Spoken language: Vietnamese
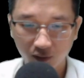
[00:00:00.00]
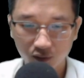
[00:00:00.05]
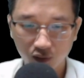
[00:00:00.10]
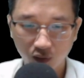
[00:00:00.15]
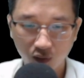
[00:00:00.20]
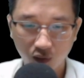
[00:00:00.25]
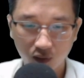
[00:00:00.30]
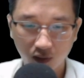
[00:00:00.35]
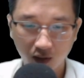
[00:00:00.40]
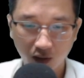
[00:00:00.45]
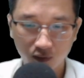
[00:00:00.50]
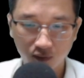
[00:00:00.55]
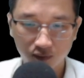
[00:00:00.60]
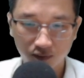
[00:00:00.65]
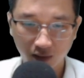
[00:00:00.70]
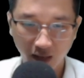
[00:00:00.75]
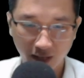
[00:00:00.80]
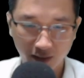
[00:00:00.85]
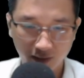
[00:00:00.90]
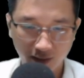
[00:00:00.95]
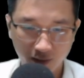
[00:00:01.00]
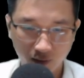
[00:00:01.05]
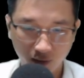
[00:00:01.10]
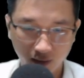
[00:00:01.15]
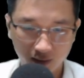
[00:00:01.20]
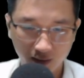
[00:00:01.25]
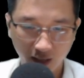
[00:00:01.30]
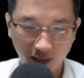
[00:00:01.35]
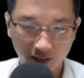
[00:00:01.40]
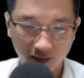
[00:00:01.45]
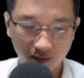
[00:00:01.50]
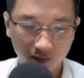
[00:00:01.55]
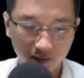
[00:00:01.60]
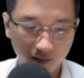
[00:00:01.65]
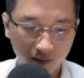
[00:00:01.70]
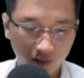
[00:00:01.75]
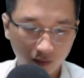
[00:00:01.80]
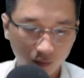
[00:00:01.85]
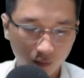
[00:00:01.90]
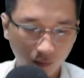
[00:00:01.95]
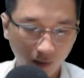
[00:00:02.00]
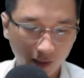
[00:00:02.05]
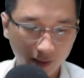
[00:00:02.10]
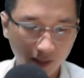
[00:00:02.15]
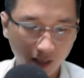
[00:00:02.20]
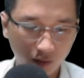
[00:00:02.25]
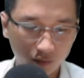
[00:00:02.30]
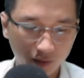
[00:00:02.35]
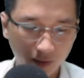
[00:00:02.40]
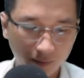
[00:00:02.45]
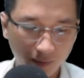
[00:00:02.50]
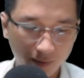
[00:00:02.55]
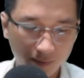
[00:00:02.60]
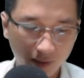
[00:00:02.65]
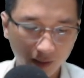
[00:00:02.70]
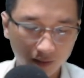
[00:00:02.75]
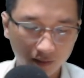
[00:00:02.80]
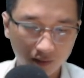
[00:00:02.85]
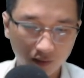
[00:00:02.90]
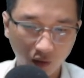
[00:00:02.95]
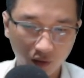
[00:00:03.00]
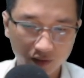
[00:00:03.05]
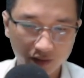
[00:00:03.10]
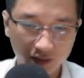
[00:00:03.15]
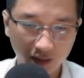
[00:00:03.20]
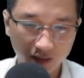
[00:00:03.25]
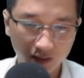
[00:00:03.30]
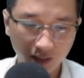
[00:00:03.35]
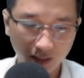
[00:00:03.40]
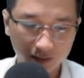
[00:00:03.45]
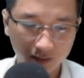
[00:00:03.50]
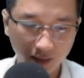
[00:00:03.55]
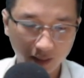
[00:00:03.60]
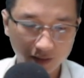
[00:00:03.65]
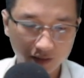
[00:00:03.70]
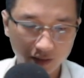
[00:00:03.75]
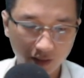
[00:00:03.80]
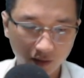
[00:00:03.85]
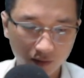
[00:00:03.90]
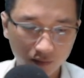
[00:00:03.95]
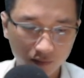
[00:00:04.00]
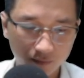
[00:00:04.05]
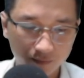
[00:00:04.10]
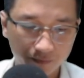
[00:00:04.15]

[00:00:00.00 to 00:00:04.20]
Tô Ngộ Không đang nghi hoặc lại. Quay đầu thì mới biết đó chính là Tề Chiếu.